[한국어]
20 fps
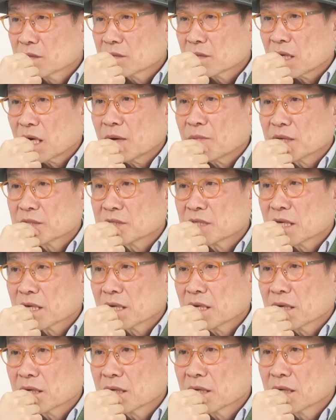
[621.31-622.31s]
다만
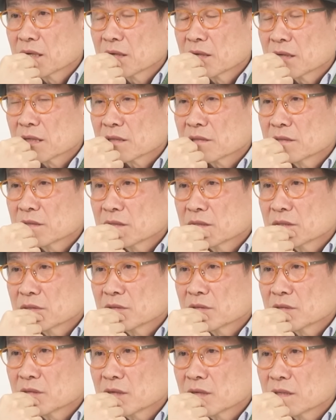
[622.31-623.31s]
제가 그
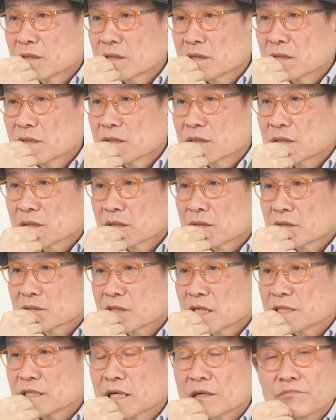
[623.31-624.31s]

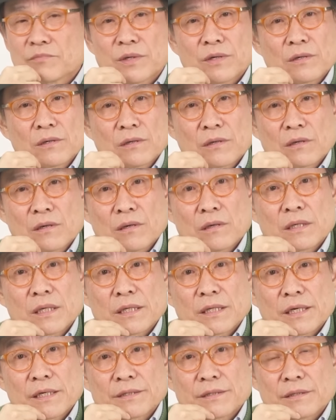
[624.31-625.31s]
최상병 건에
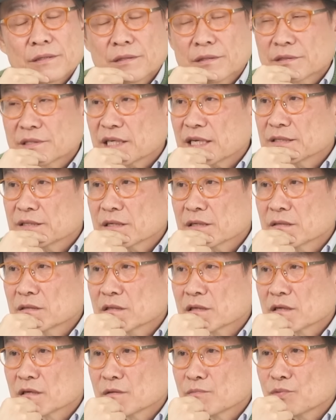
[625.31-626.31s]
대해서 찬성
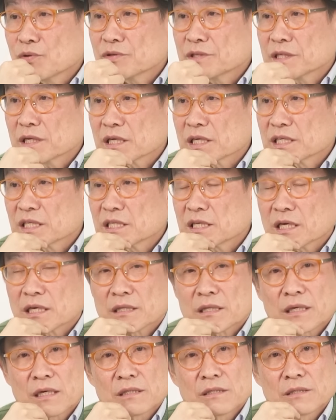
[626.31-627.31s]
의견을 표시하기
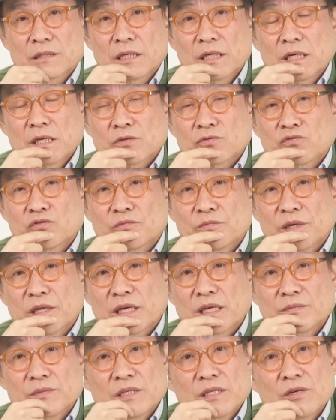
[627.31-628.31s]
시작했다는
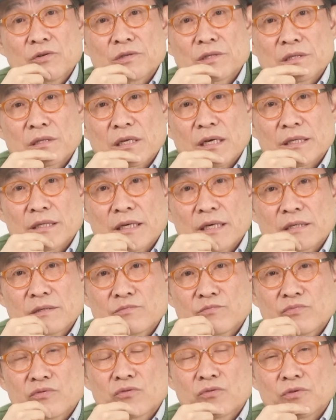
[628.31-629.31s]
국민의힘
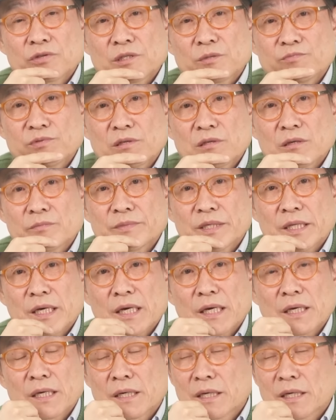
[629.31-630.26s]
의원들한테는 묻고 싶은 겁니다.